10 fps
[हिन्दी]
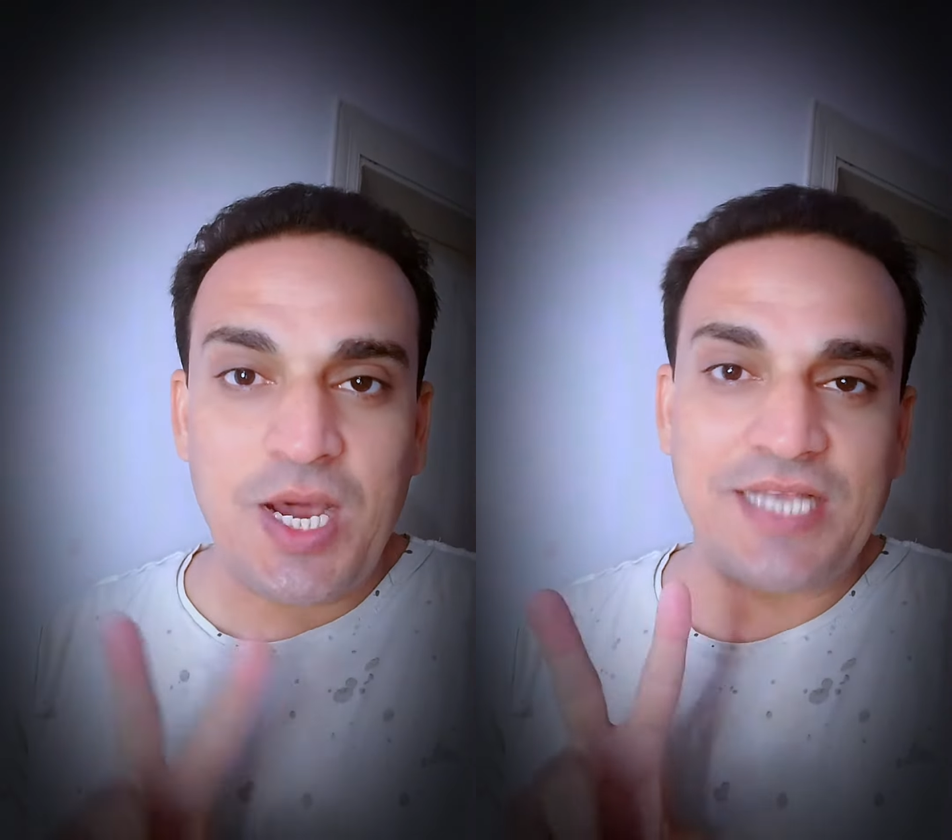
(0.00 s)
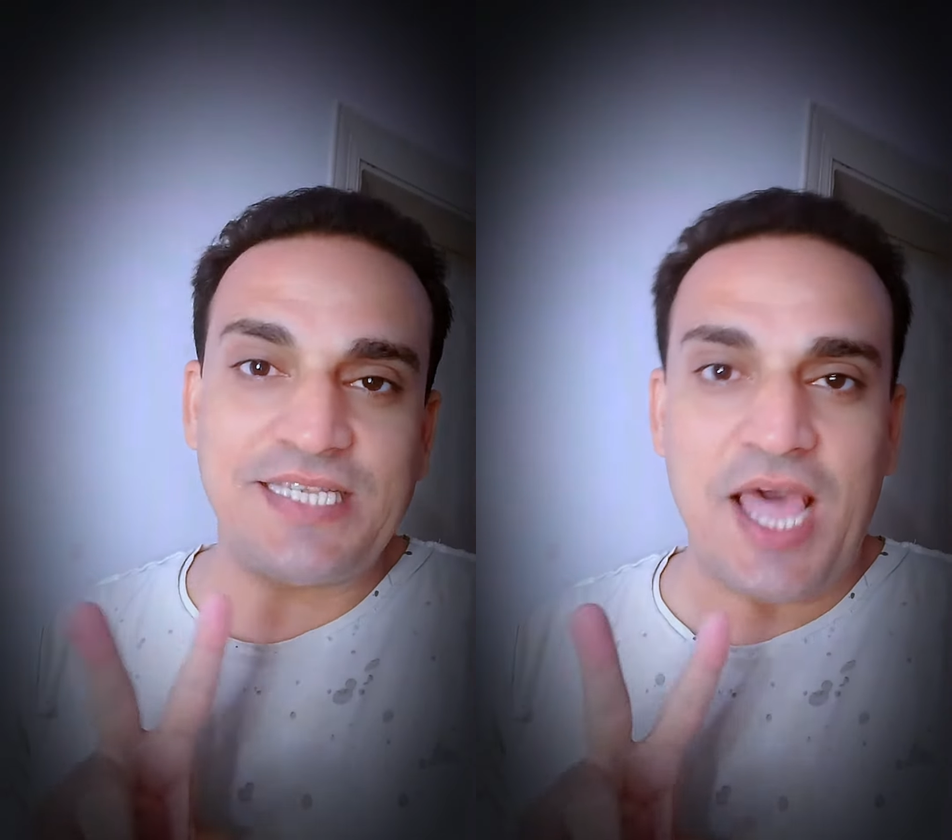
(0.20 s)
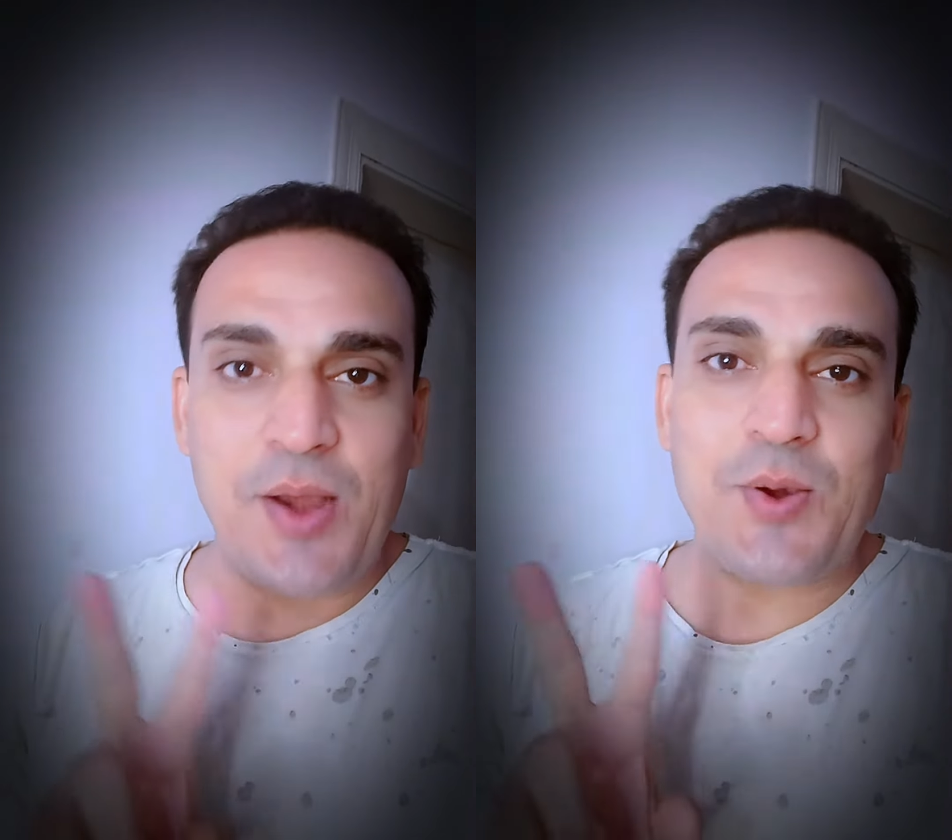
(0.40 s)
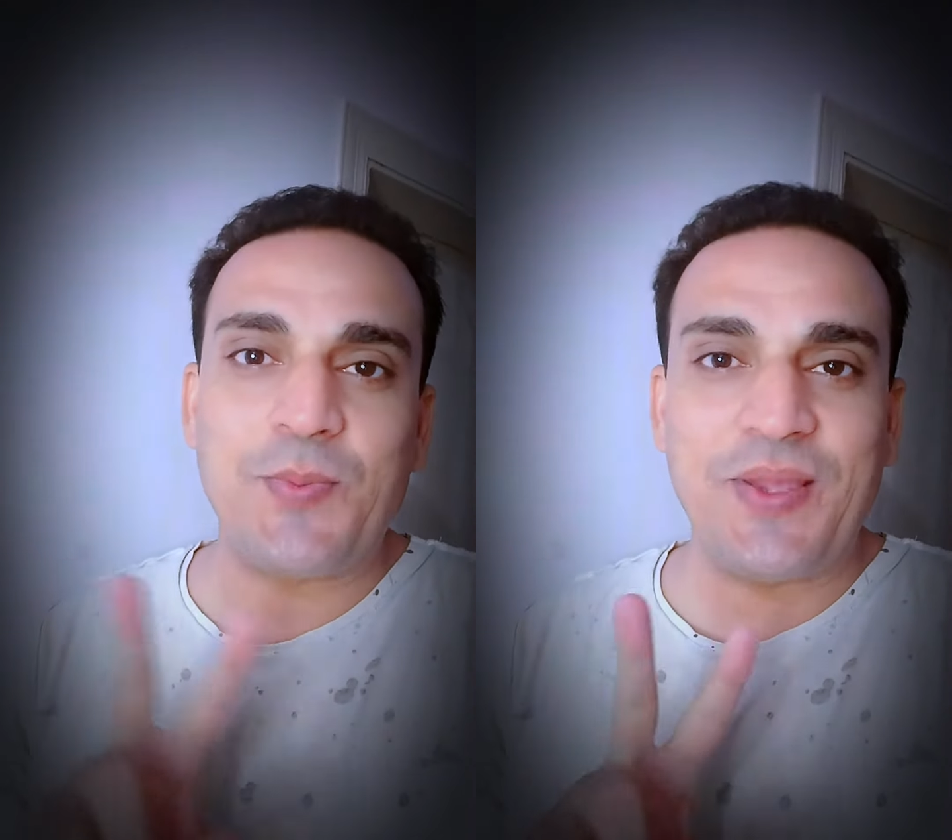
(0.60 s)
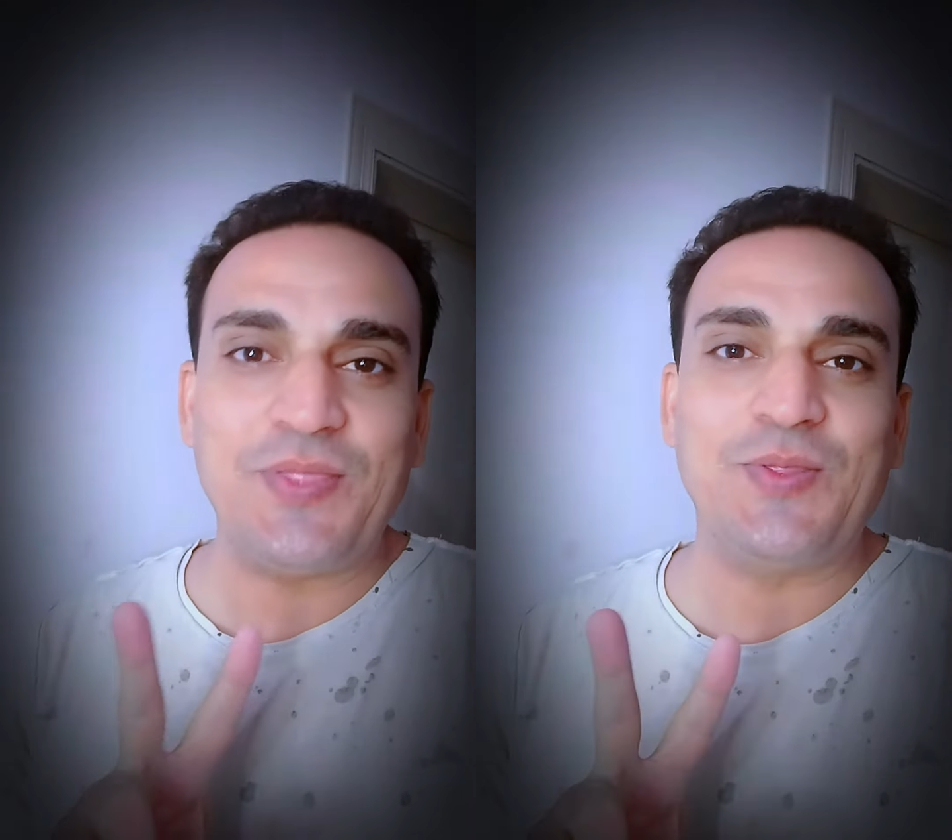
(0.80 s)
हज़ार
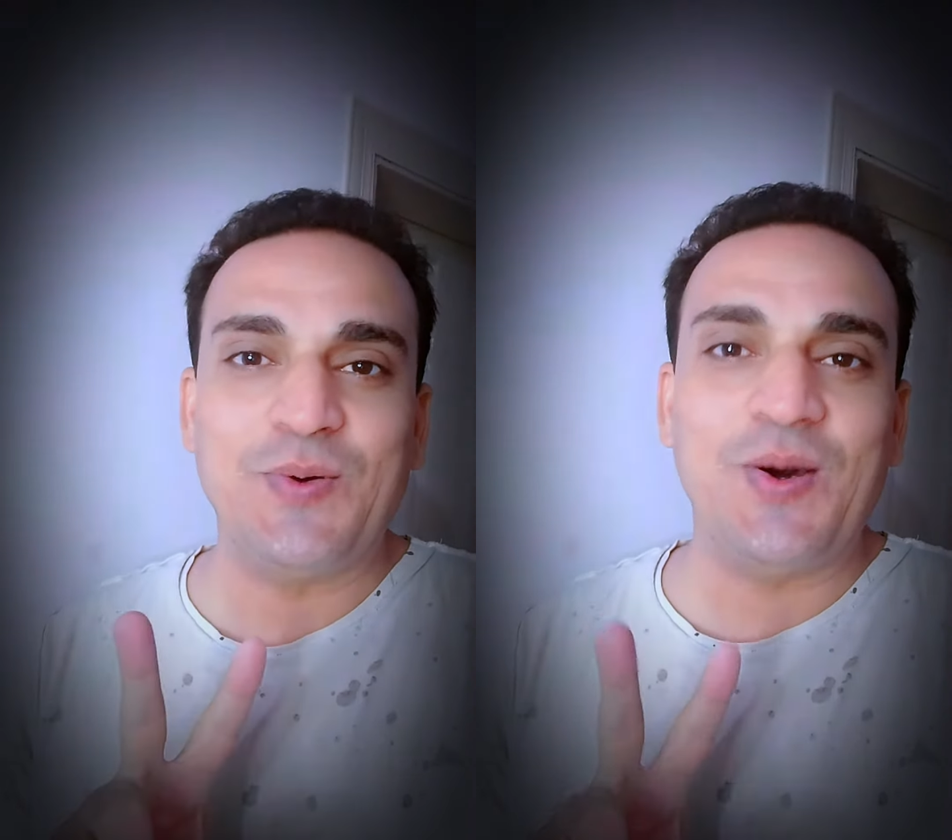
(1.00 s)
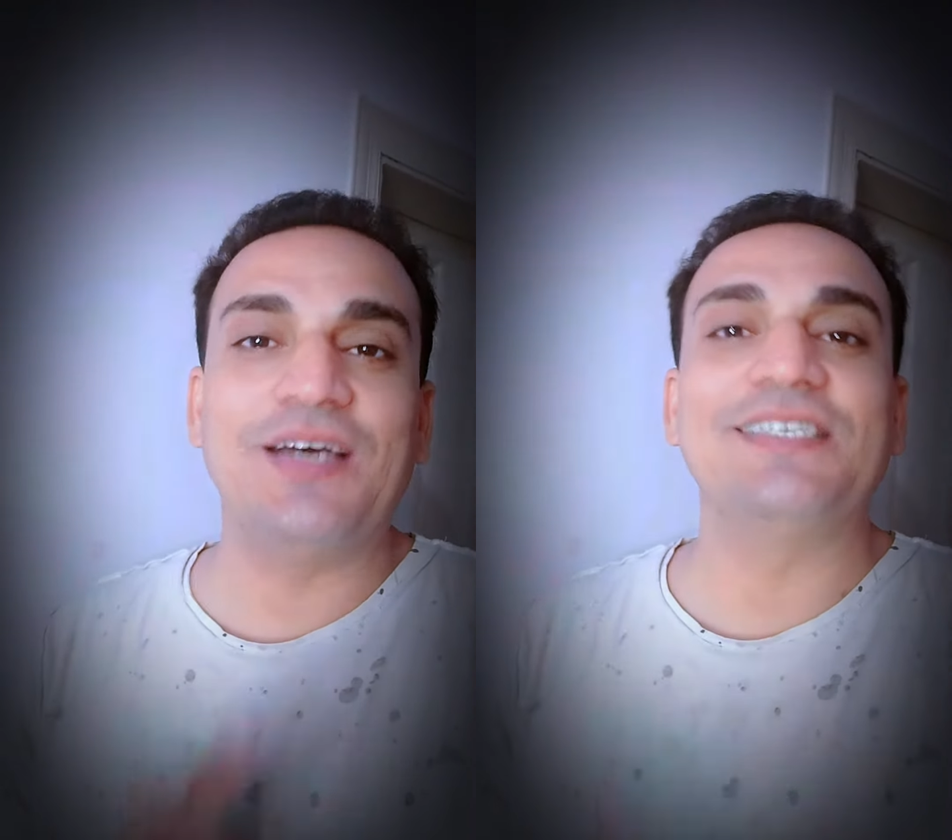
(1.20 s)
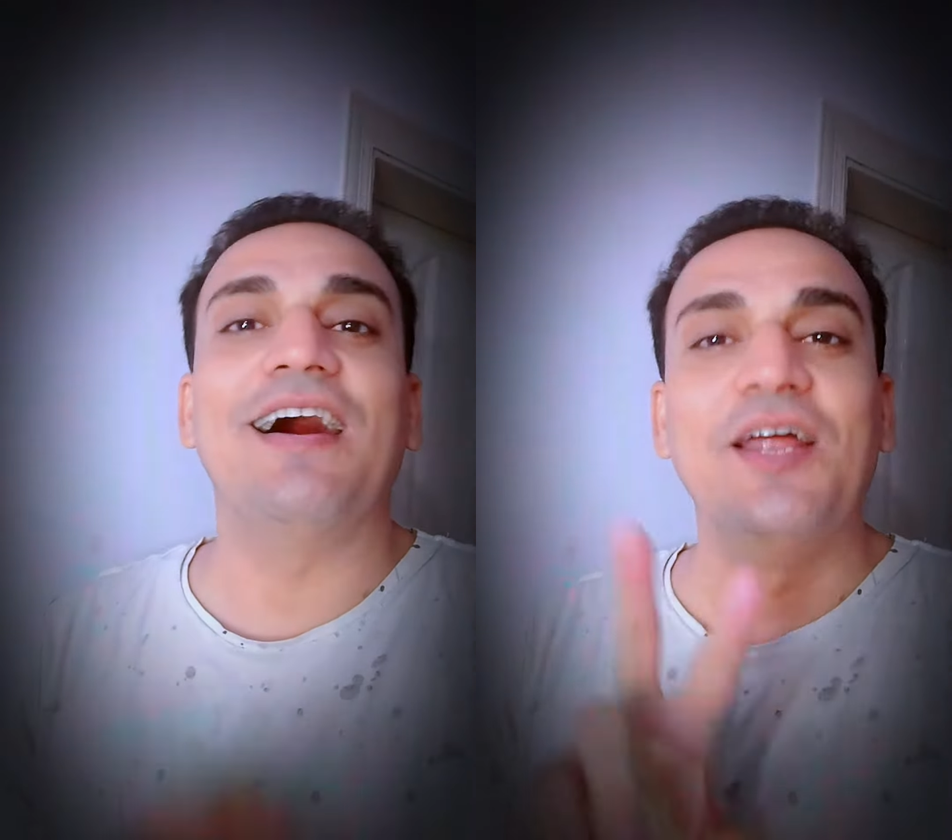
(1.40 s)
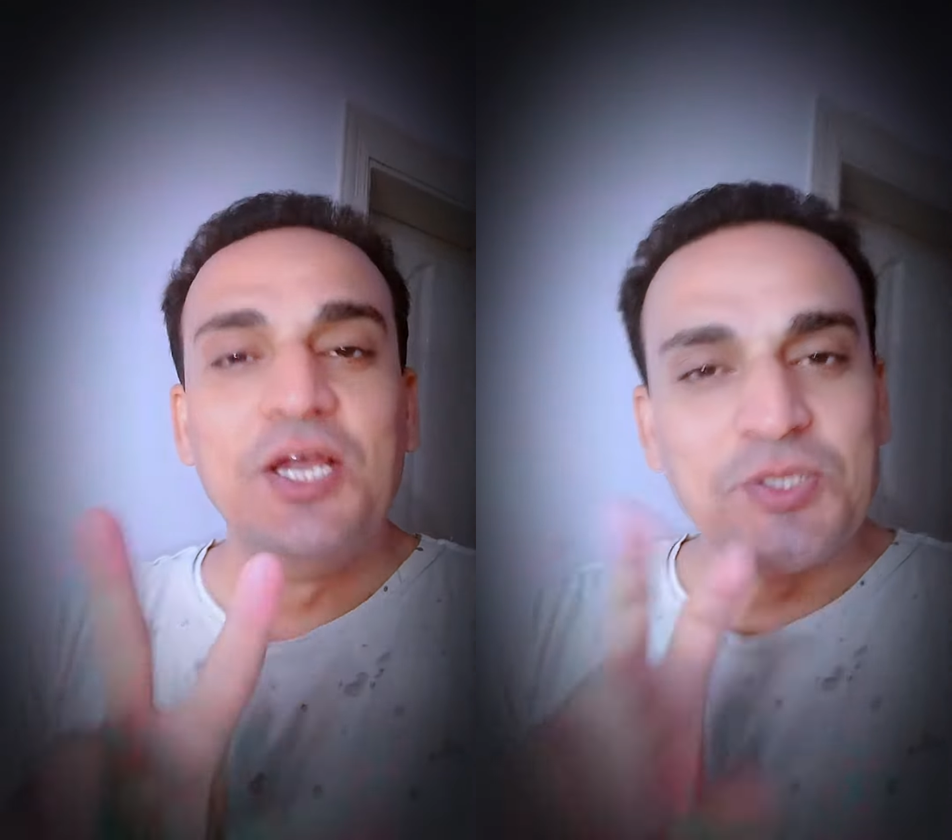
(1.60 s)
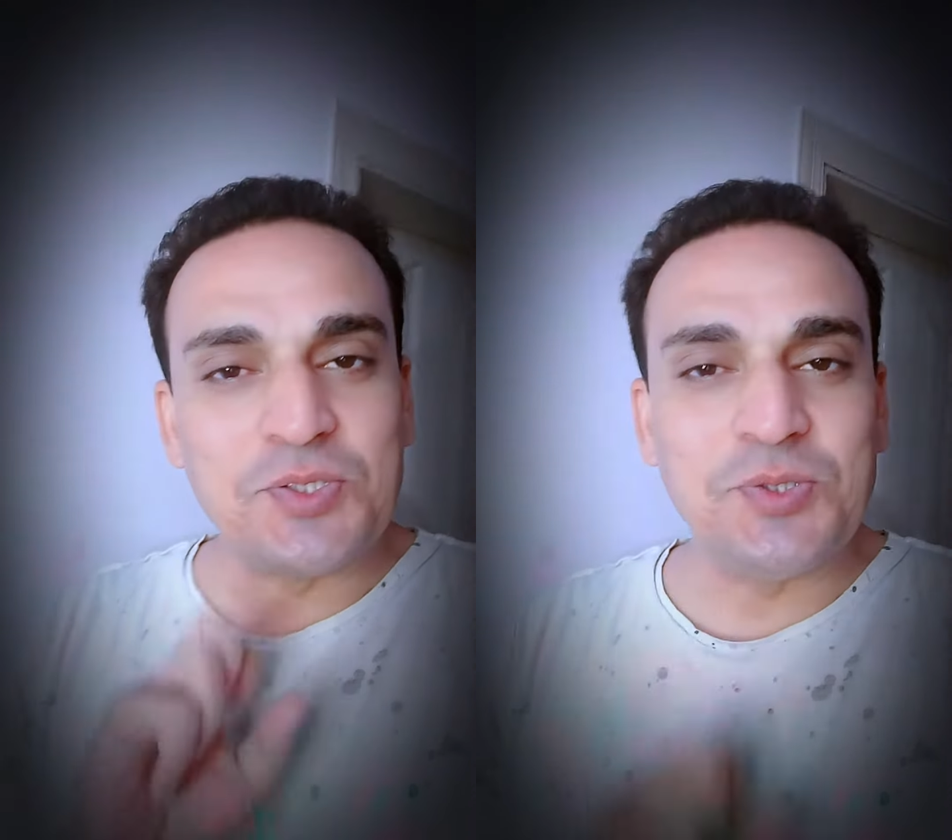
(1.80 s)
रुपये दो हज़ार
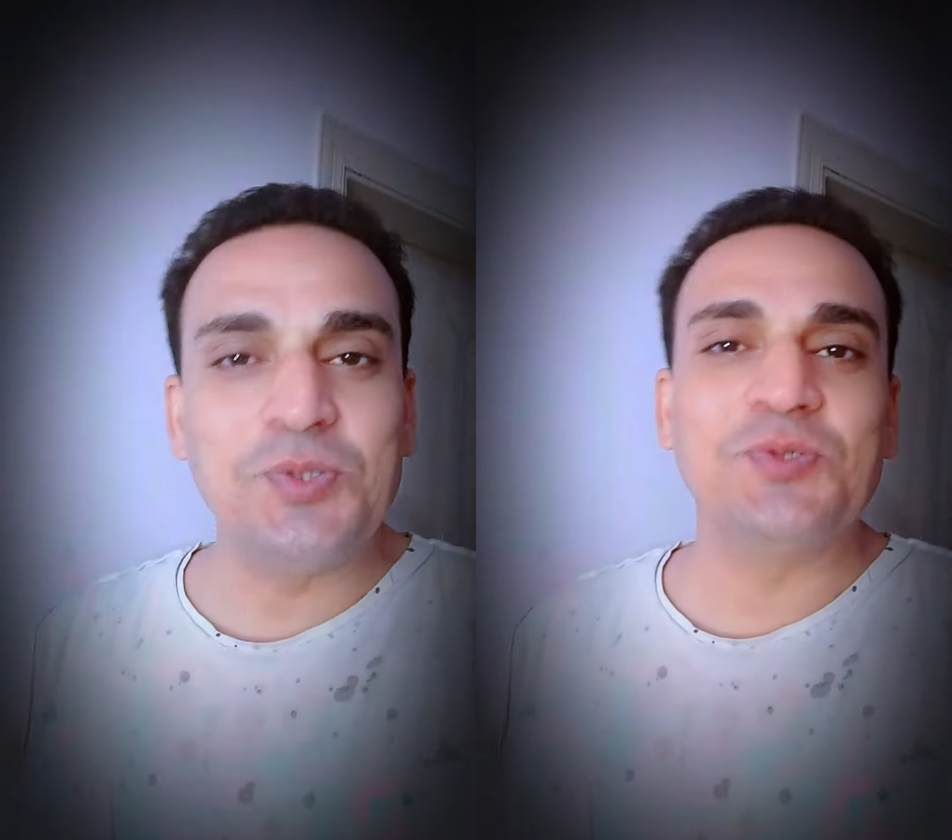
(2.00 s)
तो